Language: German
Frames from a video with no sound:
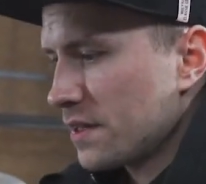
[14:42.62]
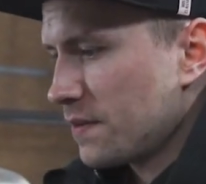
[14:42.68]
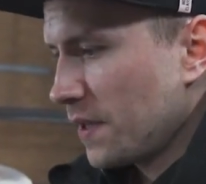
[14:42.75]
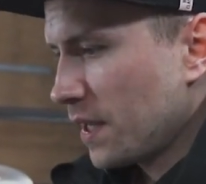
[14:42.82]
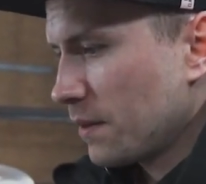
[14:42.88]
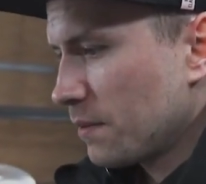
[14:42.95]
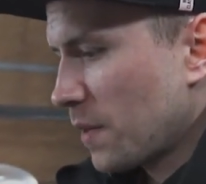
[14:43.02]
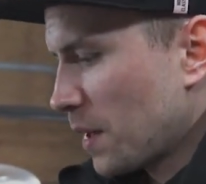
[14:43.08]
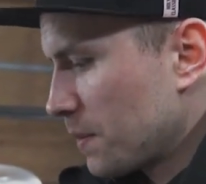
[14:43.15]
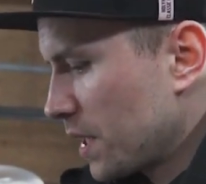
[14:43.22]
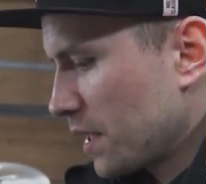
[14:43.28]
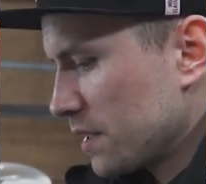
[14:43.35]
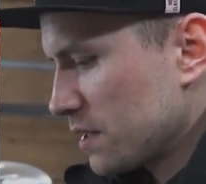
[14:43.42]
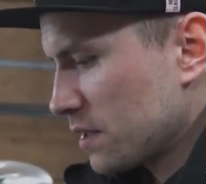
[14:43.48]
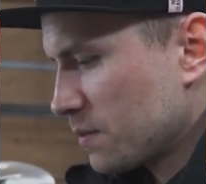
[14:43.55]
deswegen machen wir
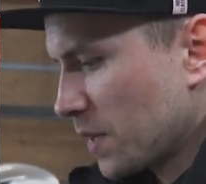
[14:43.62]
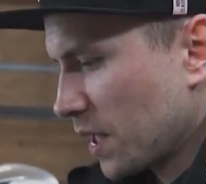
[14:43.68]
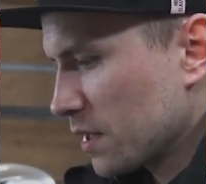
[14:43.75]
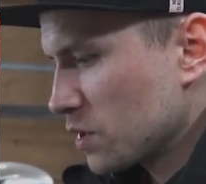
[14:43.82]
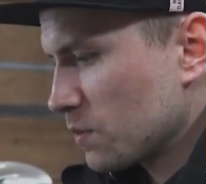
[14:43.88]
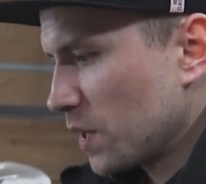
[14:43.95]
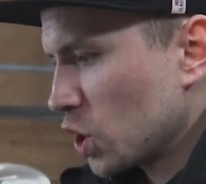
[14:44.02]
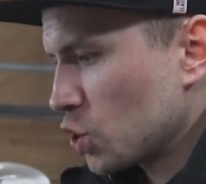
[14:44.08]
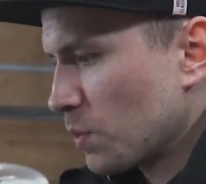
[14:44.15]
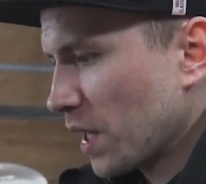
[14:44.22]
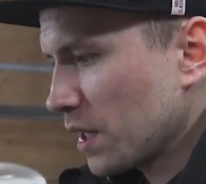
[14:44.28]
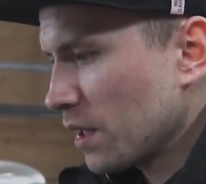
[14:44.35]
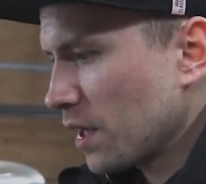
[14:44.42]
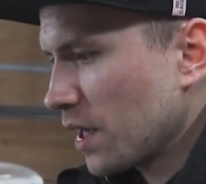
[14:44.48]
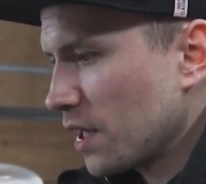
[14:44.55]
da jetzt erstmal ganz normale
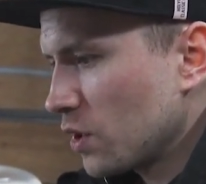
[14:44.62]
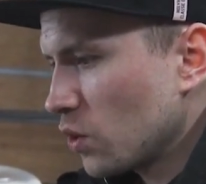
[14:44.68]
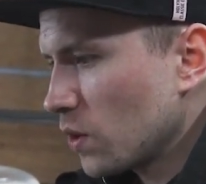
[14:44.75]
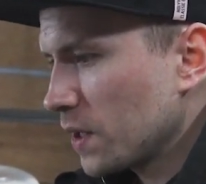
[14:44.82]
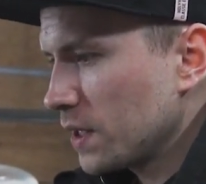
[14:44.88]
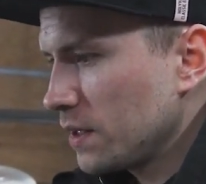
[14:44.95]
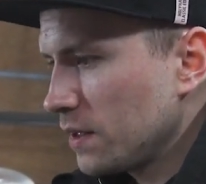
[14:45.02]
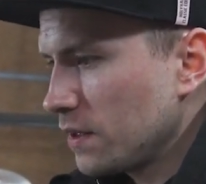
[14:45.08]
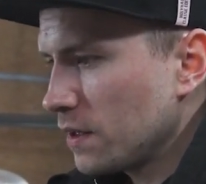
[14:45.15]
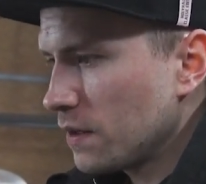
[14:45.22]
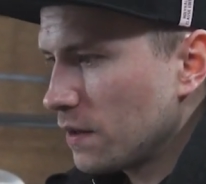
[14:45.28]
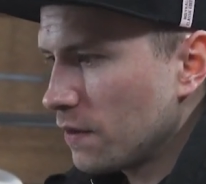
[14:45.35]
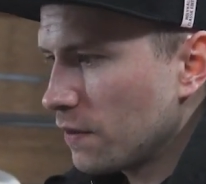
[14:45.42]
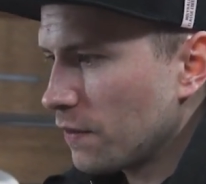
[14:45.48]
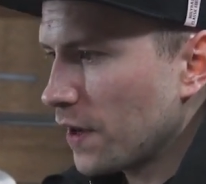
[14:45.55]
Spachtel rein noch in die
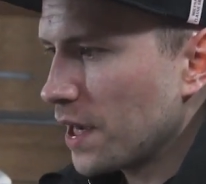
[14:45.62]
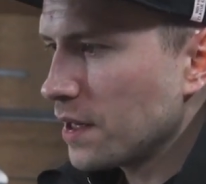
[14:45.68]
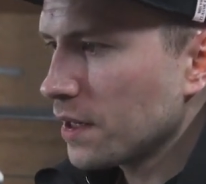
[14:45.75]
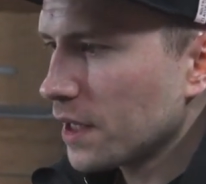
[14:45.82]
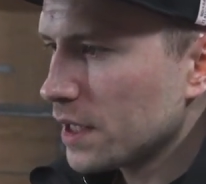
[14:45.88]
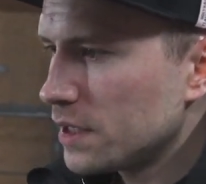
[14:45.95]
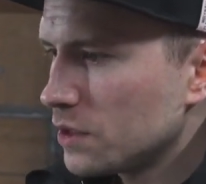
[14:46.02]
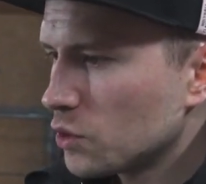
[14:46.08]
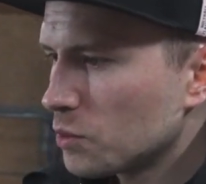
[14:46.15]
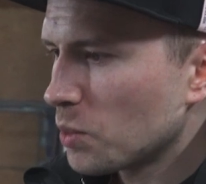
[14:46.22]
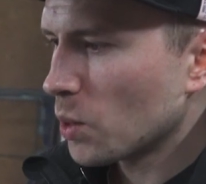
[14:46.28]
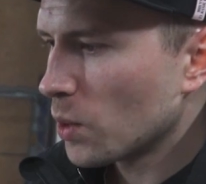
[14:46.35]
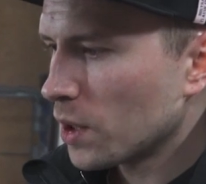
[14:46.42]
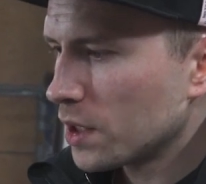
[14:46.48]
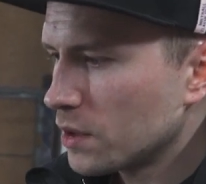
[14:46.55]
feinen Rillen und
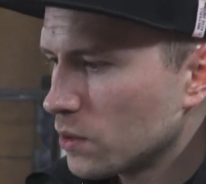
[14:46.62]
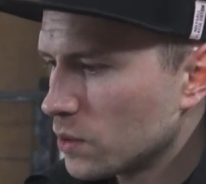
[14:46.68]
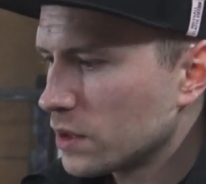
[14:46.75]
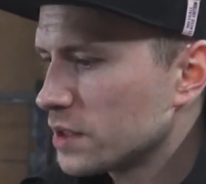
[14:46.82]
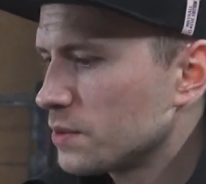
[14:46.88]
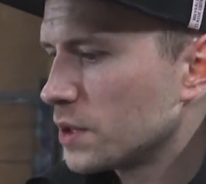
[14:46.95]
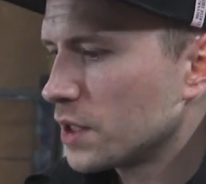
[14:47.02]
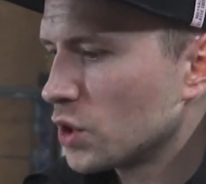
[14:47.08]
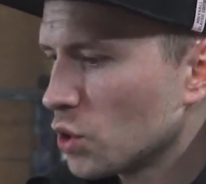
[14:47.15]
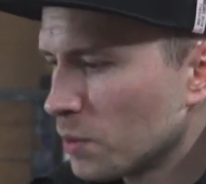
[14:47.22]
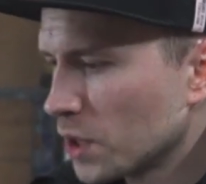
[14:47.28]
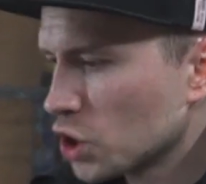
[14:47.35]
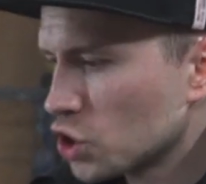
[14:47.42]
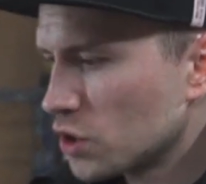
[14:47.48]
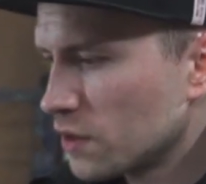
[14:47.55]
Poren und das wird dann
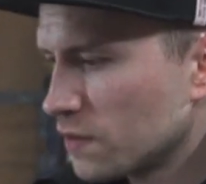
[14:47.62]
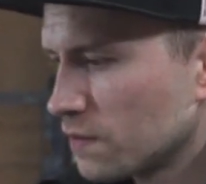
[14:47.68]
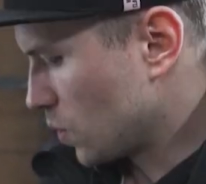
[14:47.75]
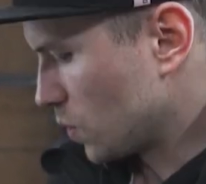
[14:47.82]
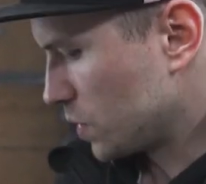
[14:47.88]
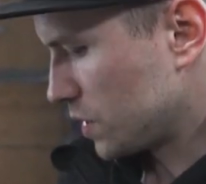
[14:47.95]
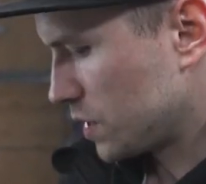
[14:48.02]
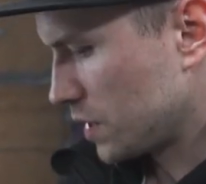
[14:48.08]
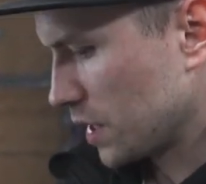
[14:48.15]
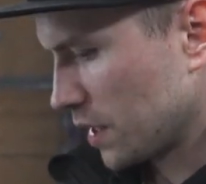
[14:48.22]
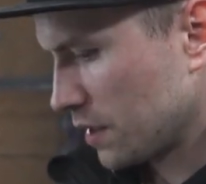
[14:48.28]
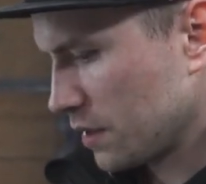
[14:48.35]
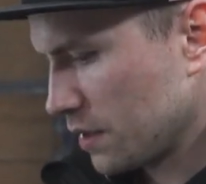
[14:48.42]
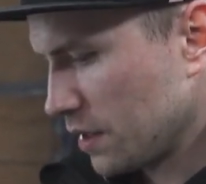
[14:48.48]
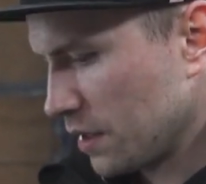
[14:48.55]
nochmal geschliffen und
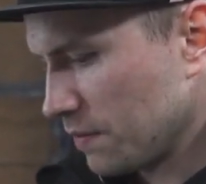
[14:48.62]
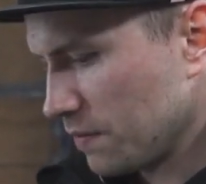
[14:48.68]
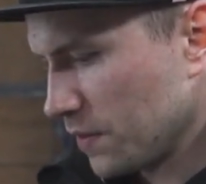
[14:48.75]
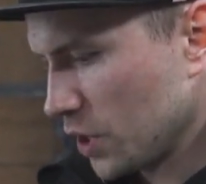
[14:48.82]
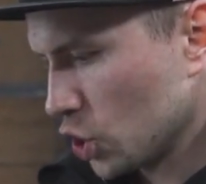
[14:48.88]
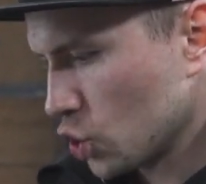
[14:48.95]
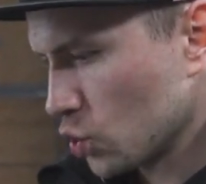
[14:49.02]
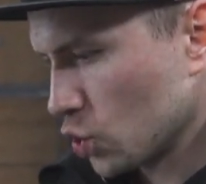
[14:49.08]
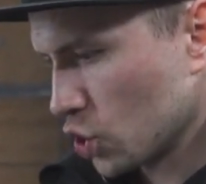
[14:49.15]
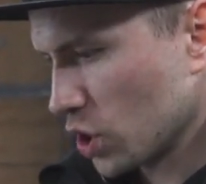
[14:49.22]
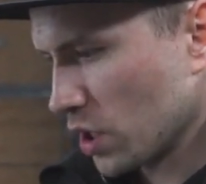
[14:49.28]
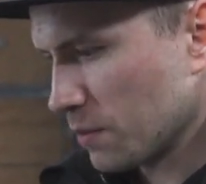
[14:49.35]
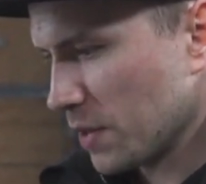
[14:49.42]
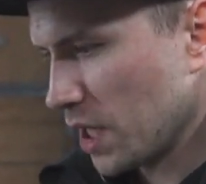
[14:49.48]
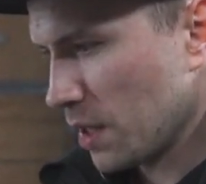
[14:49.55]
dann nehmen wir die
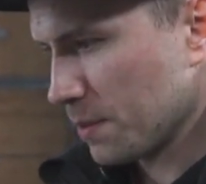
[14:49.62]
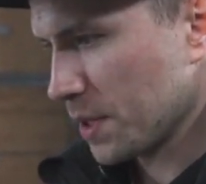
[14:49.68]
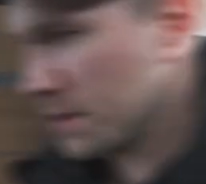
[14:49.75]
Stoßstange mal ab.